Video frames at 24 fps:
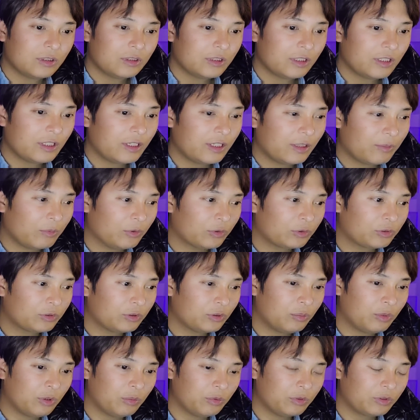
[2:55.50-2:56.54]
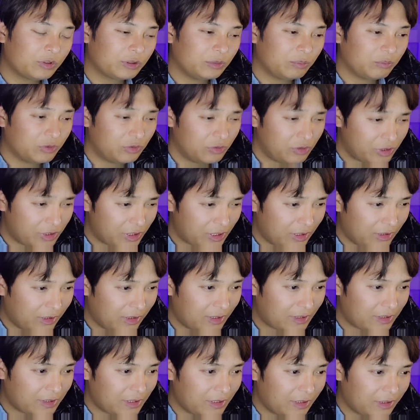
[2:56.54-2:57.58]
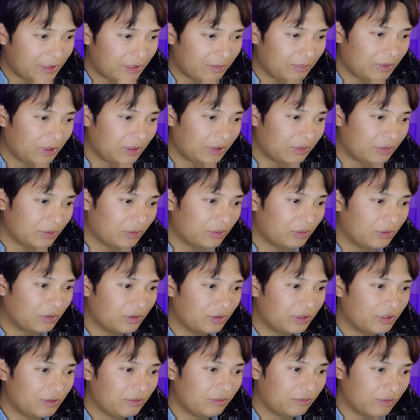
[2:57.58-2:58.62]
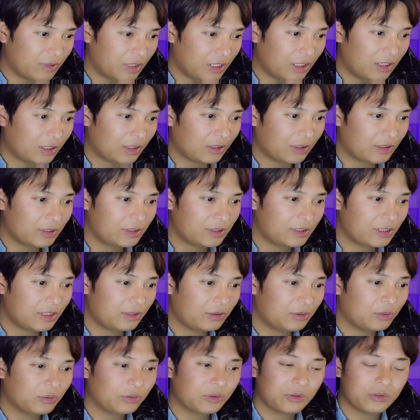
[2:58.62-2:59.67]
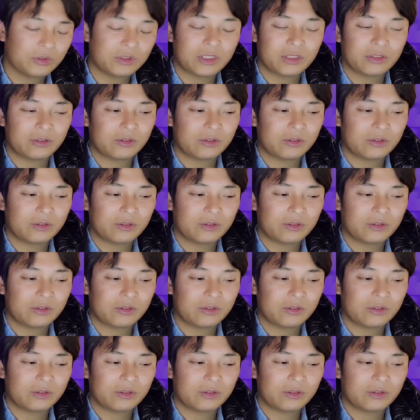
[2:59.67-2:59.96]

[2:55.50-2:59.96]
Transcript: で、最も分散化されたビットコインは、規制当局な